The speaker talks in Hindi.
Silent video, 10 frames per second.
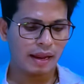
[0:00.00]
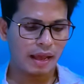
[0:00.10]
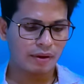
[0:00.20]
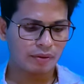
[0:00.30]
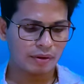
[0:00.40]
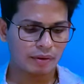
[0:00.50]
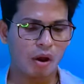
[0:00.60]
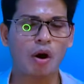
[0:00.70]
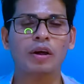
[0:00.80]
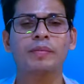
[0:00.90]
लाइक
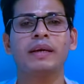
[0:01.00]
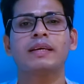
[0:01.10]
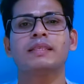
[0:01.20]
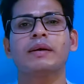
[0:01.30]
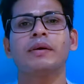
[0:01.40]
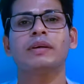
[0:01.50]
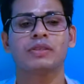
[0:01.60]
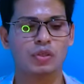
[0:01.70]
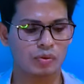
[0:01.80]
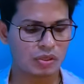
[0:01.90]
like, और भी ऐसा
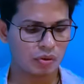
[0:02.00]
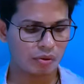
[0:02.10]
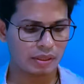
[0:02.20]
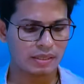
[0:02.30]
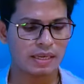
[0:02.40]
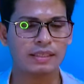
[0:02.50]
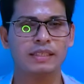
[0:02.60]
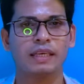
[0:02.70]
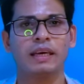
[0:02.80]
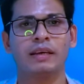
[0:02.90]
सिचुएशन होते हैं
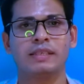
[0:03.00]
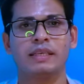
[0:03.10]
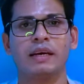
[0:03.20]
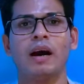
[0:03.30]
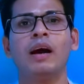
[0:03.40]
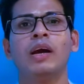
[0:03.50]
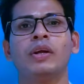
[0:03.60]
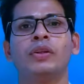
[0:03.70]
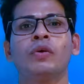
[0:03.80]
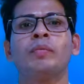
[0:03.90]
जैसे कि किसी का
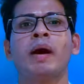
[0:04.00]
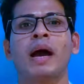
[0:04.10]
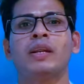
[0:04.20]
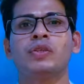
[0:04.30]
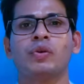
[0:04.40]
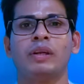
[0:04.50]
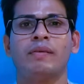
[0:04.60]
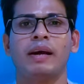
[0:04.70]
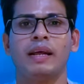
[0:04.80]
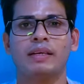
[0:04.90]
न्यू मैरिज
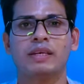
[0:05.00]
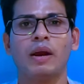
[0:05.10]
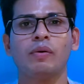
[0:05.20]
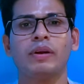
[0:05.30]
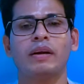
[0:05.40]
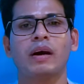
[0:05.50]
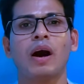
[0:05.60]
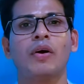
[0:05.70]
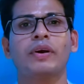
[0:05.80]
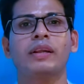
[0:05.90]
होने वाला है चाहे वो
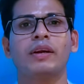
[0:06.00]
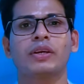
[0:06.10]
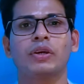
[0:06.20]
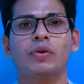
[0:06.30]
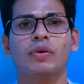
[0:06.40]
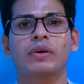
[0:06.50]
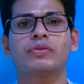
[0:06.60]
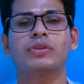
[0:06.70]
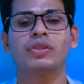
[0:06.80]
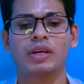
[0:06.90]
लड़का हो या लड़की हो अगर
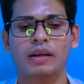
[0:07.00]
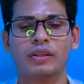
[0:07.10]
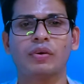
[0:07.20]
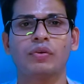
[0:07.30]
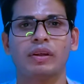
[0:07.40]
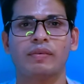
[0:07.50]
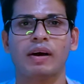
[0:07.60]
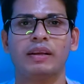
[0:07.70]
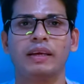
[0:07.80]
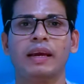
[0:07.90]
उसकी शादी होने
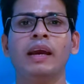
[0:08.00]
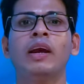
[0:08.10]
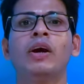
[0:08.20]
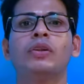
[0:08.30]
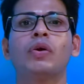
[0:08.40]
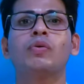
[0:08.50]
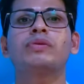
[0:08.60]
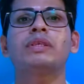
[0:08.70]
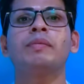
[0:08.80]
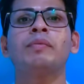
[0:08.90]
वाली है तो
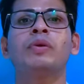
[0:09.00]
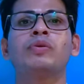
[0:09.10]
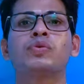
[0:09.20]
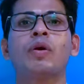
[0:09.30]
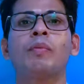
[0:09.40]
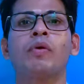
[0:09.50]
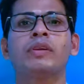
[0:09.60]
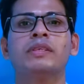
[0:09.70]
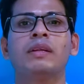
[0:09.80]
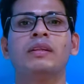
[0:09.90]
उस समय भी उसको
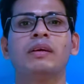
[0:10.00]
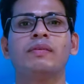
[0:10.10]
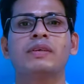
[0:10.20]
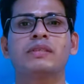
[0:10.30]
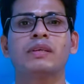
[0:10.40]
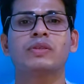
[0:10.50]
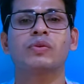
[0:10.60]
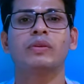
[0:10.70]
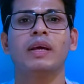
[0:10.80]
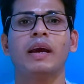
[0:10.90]
बहुत ही ज़्यादा
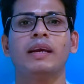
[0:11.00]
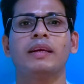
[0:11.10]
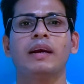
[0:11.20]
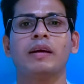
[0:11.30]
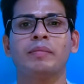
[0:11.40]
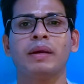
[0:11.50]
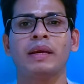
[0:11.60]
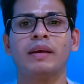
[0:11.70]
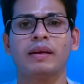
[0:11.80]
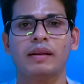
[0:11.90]
नर्वसनेस होता है कि अगर
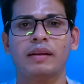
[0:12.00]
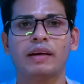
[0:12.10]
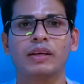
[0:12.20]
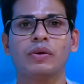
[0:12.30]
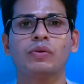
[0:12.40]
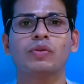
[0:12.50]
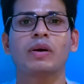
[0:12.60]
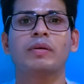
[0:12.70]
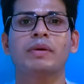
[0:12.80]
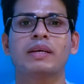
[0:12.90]
मैं लड़की हूँ तो
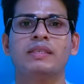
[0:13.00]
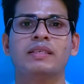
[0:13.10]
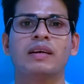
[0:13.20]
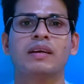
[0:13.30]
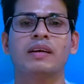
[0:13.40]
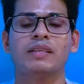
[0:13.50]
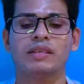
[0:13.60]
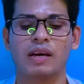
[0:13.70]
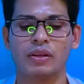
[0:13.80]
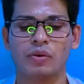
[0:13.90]
अगर मैं किसी के घर
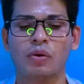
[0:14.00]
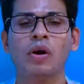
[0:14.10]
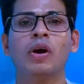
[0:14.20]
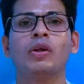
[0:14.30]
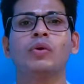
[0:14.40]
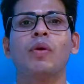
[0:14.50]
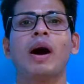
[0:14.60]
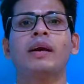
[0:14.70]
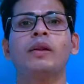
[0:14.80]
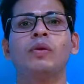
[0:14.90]
जा रही हूँ तो
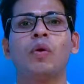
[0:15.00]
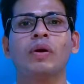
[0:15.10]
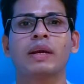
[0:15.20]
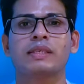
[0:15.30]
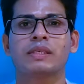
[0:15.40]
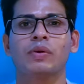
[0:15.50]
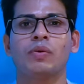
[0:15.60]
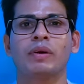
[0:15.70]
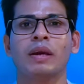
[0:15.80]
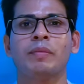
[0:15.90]
वहाँ के लोग कैसे
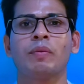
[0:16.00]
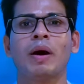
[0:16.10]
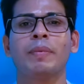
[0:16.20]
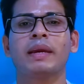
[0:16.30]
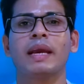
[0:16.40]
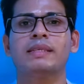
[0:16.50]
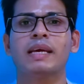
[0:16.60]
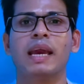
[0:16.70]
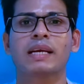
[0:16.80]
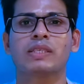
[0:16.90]
होंगे मैं वहाँ पे
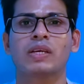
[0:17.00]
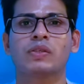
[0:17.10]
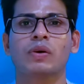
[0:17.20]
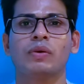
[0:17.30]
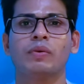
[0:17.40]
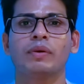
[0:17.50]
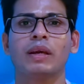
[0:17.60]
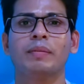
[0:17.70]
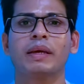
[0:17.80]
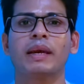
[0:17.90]
कैसे एडजस्ट
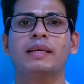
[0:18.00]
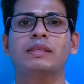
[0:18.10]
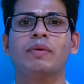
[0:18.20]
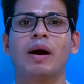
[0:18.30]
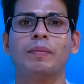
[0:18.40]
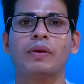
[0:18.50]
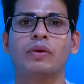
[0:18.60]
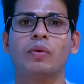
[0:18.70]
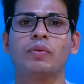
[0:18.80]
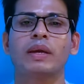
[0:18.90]
करूँगी मैं कैसे वहाँ पे
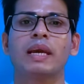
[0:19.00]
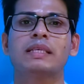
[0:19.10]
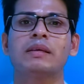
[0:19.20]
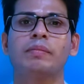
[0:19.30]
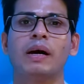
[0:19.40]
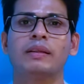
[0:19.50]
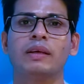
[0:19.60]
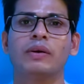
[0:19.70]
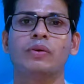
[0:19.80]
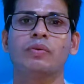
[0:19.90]
रहूँगी कैसे
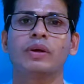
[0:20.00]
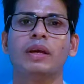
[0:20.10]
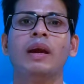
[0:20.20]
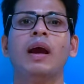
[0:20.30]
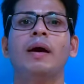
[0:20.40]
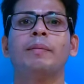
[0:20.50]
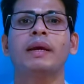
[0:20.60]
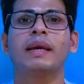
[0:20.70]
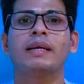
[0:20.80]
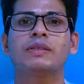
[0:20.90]
बातें करूँगी
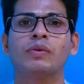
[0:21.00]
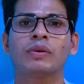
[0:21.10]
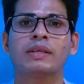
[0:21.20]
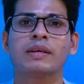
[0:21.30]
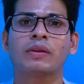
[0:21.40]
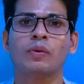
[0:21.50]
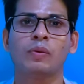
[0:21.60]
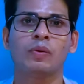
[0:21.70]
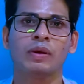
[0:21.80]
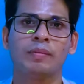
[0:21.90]
मैं कैसे उनके साथ
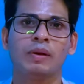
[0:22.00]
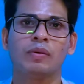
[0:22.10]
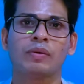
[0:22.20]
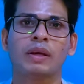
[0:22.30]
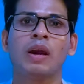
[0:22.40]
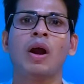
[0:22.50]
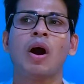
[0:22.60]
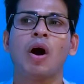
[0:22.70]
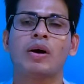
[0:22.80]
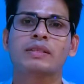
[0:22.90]
घुलूँगी मिलूँगी
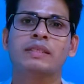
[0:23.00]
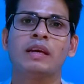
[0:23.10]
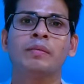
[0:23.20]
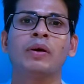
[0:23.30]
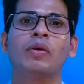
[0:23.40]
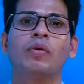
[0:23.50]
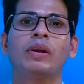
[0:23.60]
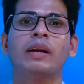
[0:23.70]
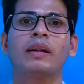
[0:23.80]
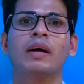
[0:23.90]
और सेम
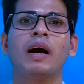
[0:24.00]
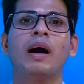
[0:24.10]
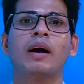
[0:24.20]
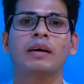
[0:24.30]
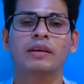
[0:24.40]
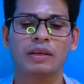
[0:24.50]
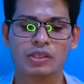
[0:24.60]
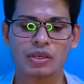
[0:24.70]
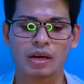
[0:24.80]
कोई लड़का की